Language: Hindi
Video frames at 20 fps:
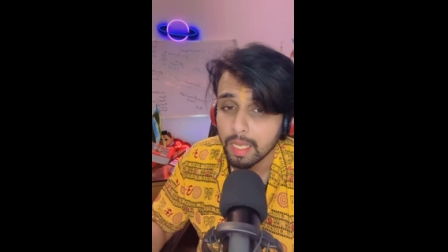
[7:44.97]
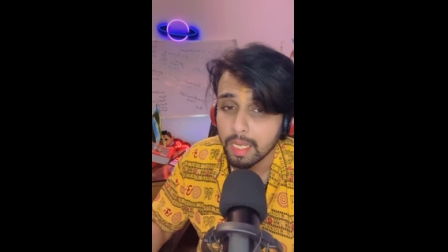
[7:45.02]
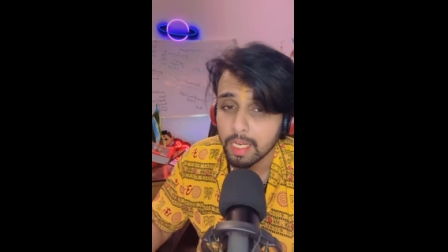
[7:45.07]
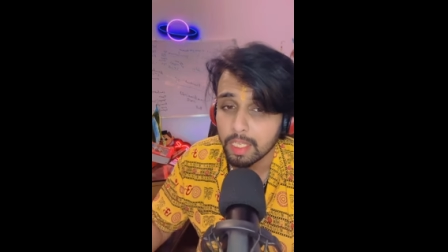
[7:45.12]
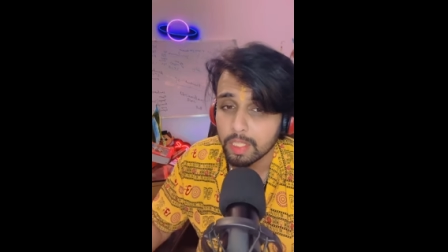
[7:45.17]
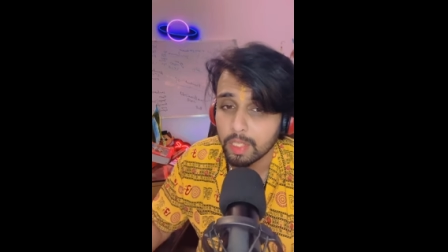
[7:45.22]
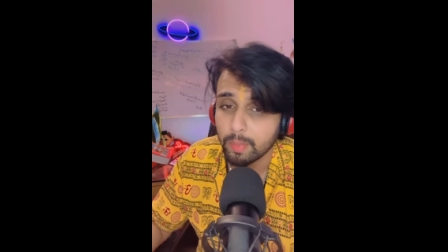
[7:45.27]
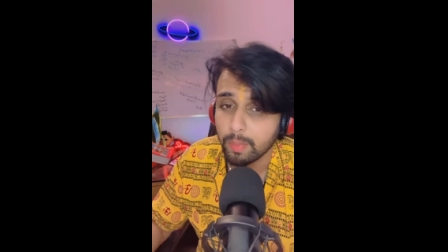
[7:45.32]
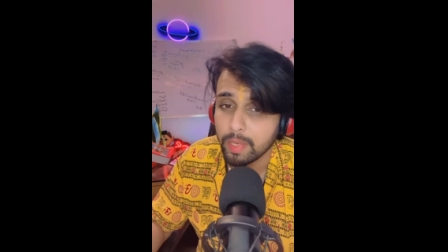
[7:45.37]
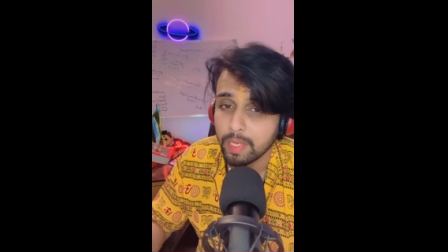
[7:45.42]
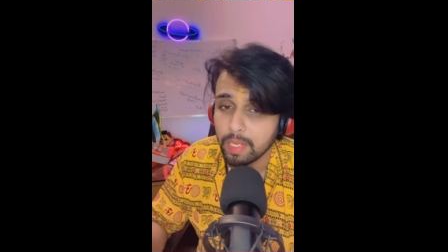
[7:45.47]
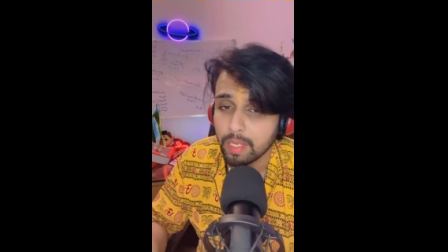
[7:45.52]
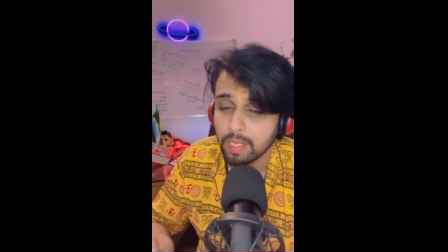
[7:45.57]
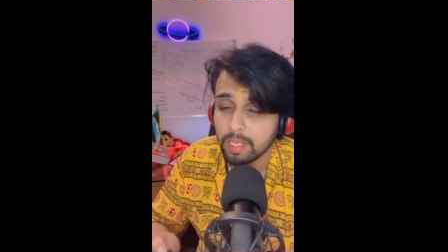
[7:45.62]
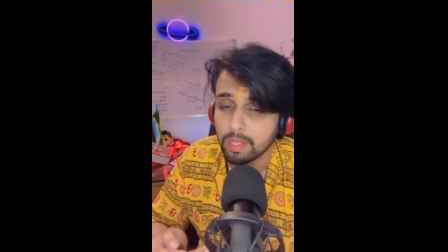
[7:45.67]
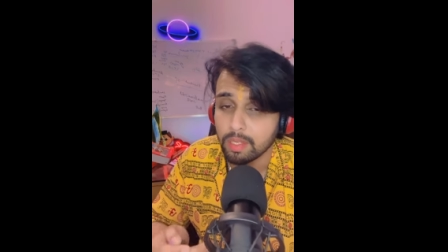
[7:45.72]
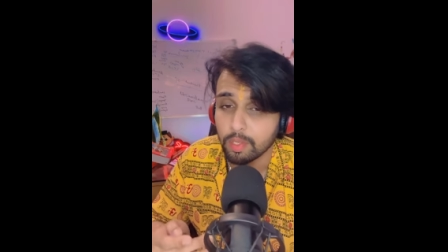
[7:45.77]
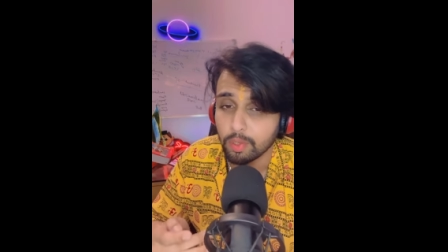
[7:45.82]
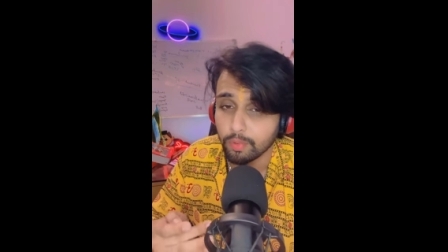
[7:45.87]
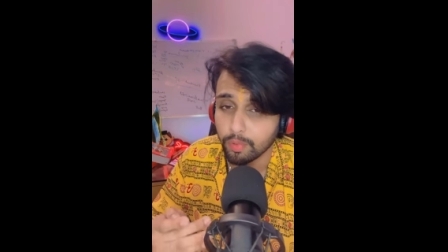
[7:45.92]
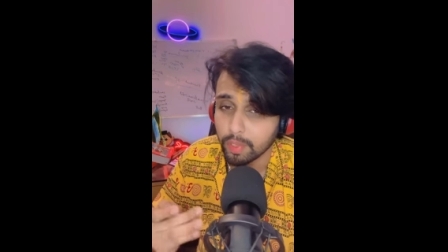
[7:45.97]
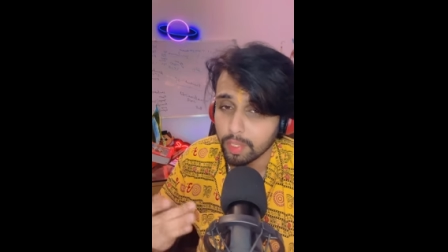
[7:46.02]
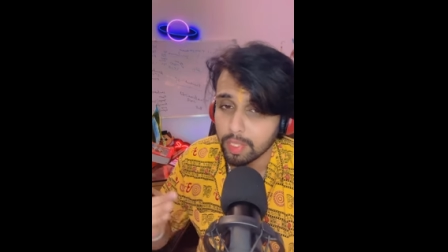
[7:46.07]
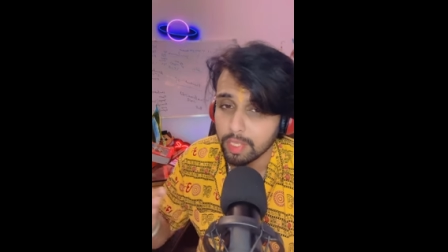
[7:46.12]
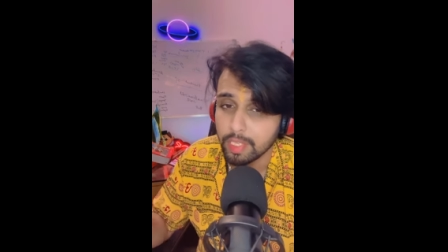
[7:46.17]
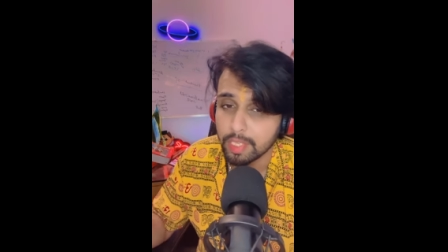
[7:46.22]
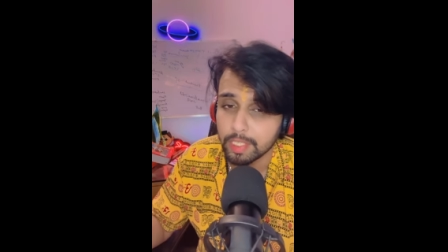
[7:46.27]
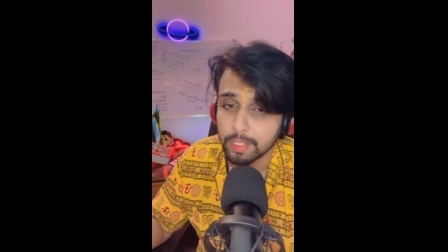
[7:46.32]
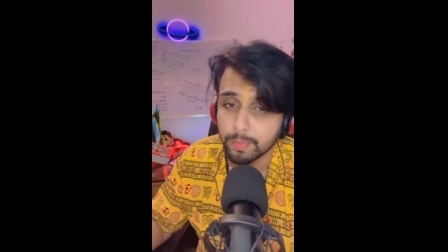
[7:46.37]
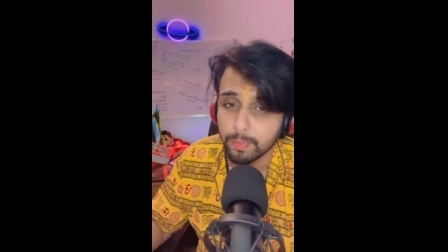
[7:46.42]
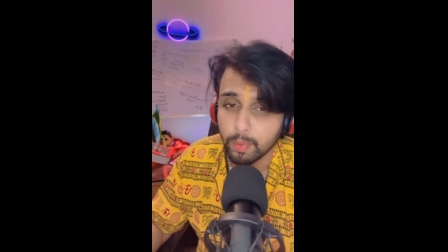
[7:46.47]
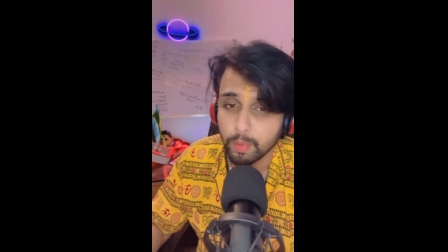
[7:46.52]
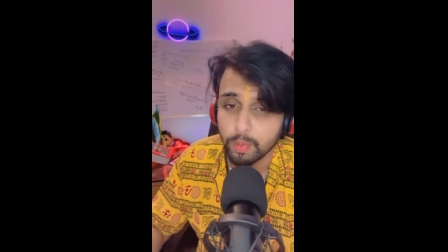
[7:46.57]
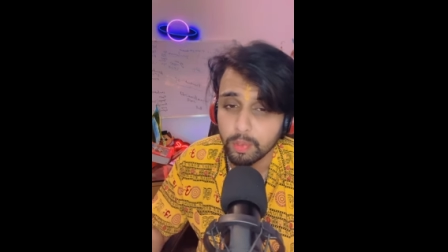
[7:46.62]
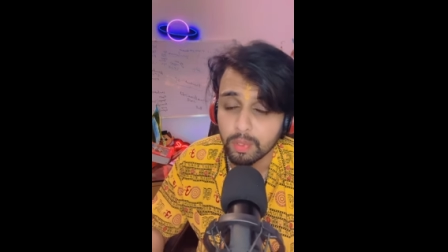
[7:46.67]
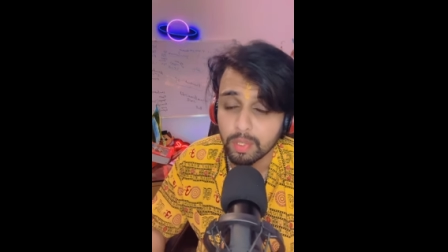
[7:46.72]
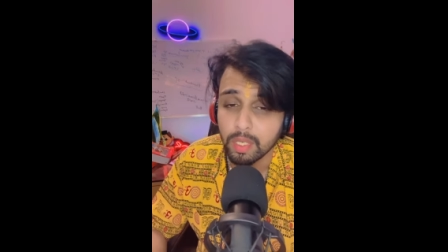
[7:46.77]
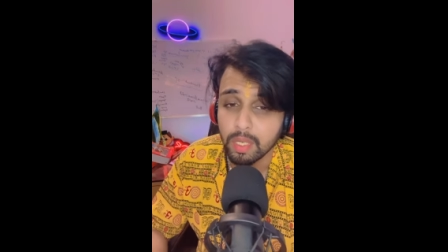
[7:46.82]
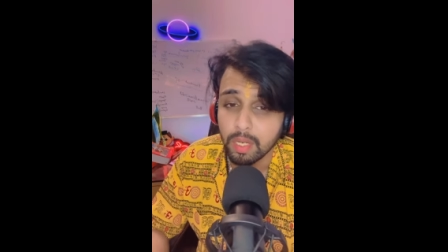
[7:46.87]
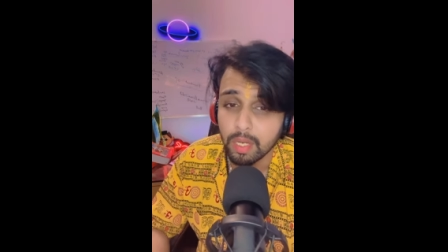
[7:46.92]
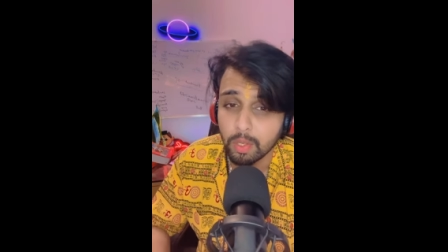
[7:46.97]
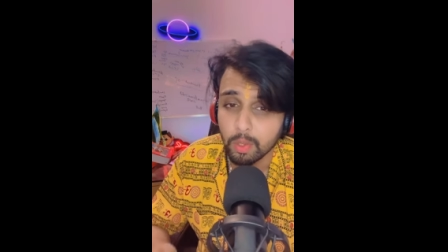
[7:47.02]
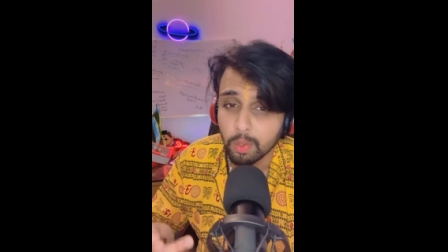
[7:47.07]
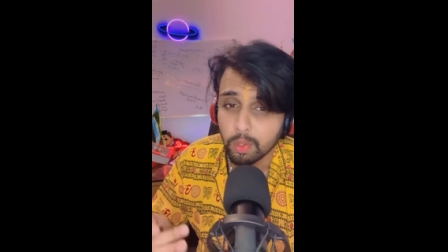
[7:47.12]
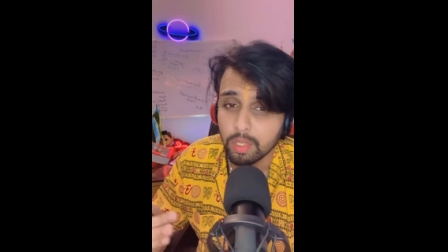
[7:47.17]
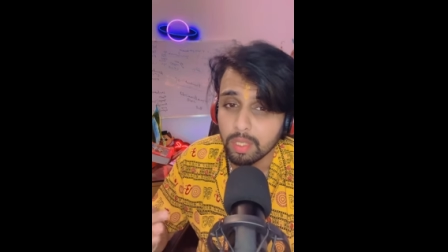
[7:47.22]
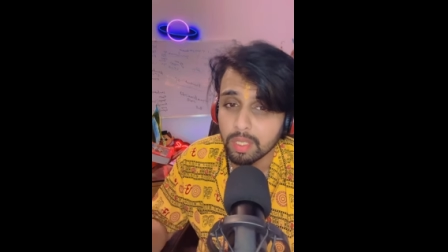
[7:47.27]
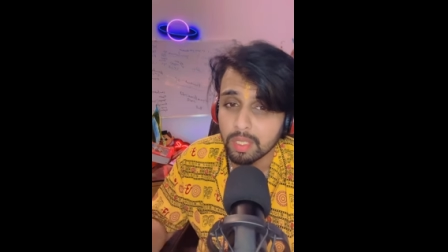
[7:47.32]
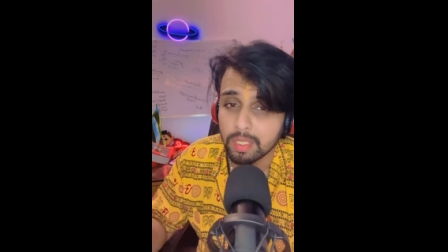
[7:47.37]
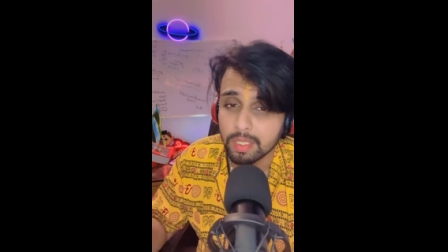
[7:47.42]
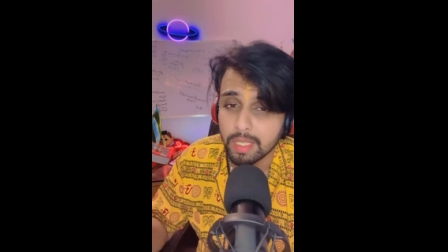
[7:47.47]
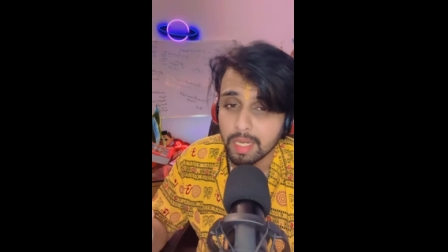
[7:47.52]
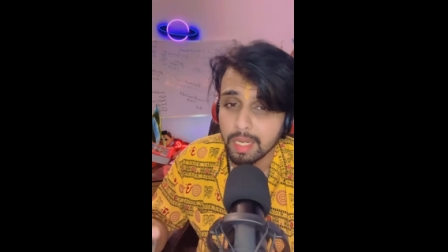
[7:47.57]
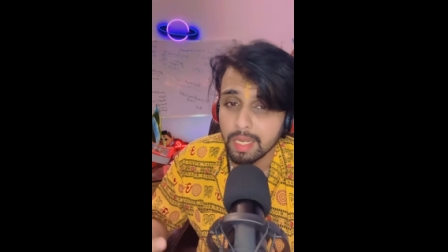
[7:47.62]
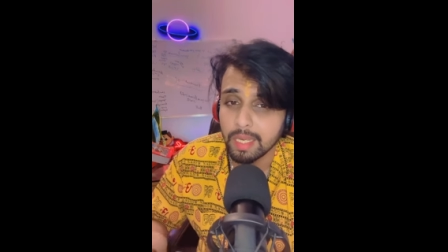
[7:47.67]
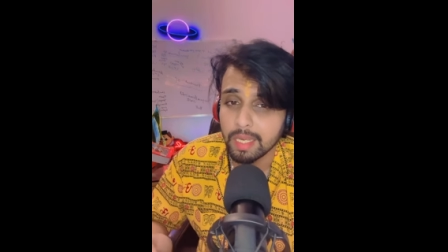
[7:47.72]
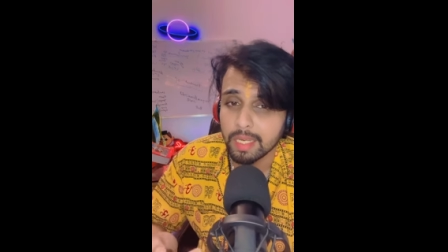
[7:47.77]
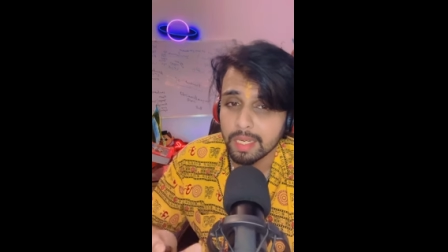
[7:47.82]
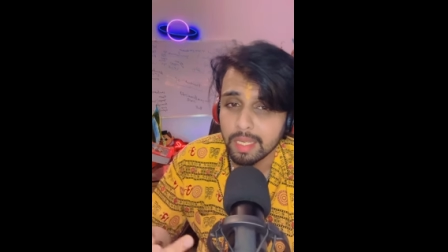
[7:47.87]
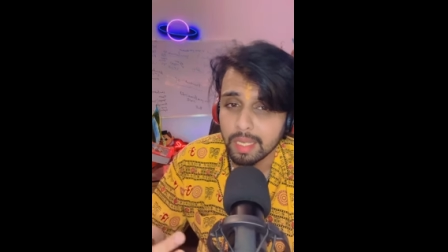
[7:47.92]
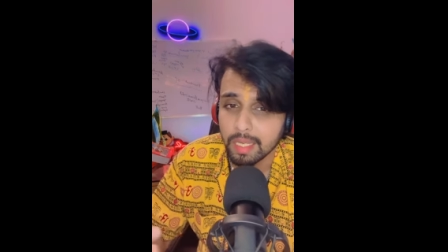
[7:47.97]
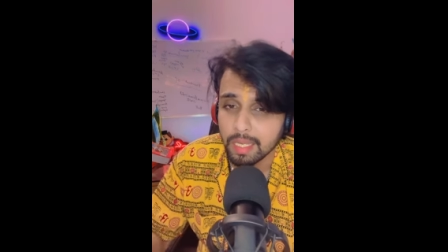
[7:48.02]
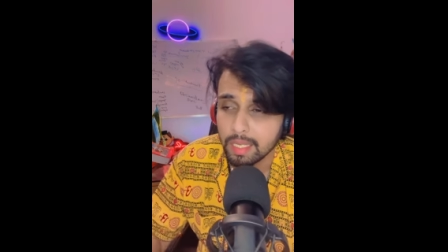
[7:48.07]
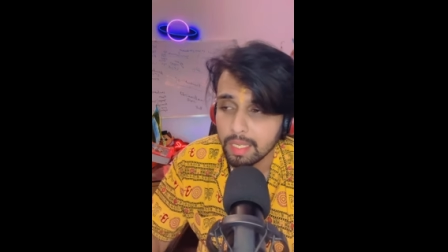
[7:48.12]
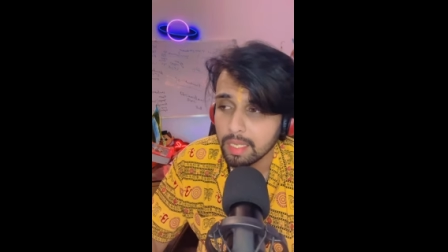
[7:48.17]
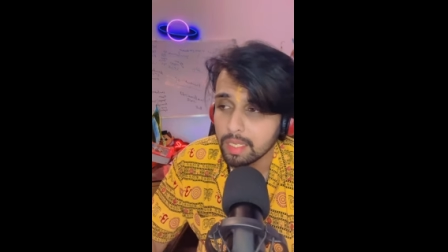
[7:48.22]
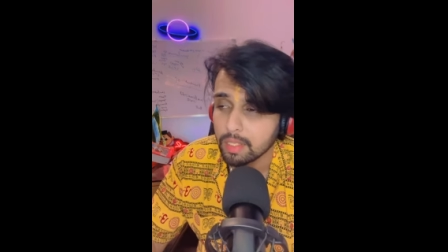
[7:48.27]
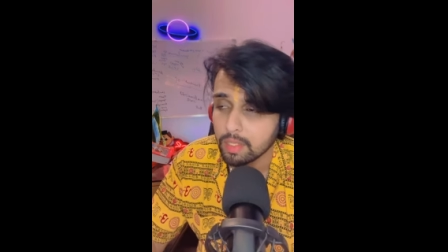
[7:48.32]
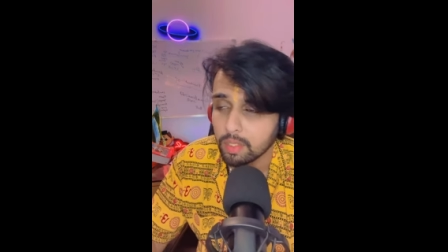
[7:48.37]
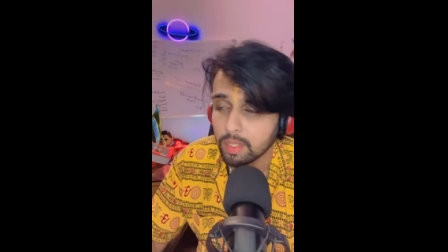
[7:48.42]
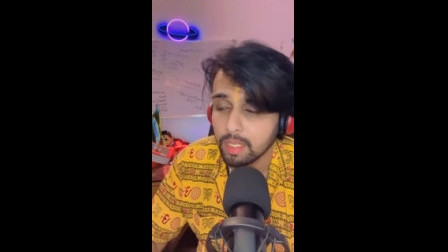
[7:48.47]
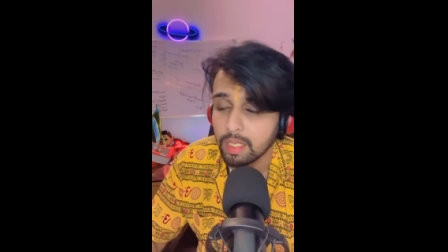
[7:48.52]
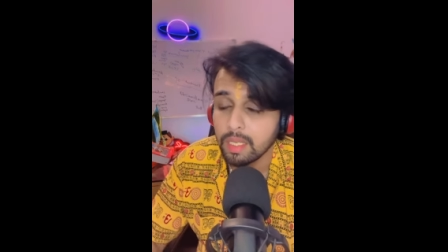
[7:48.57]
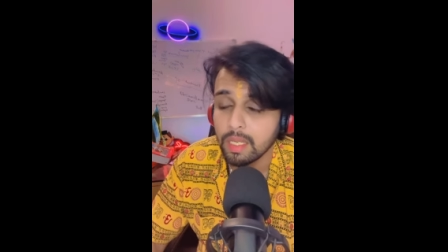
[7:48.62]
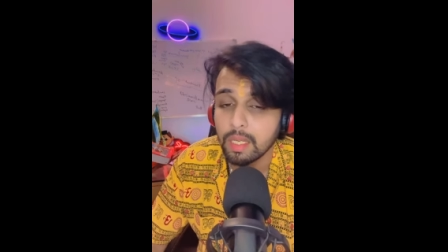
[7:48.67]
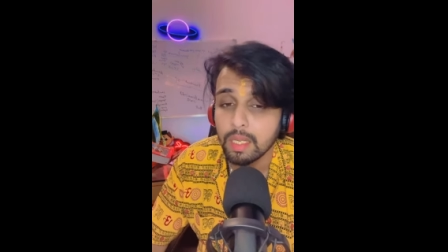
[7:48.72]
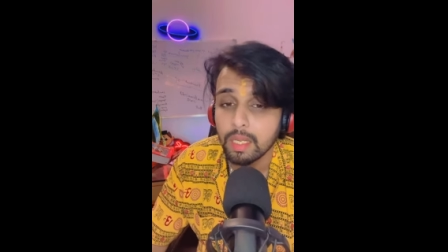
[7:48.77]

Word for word: ये सब मैंने ओवर द ईयर्स बुक्स खुद स्टडी करके ही जो है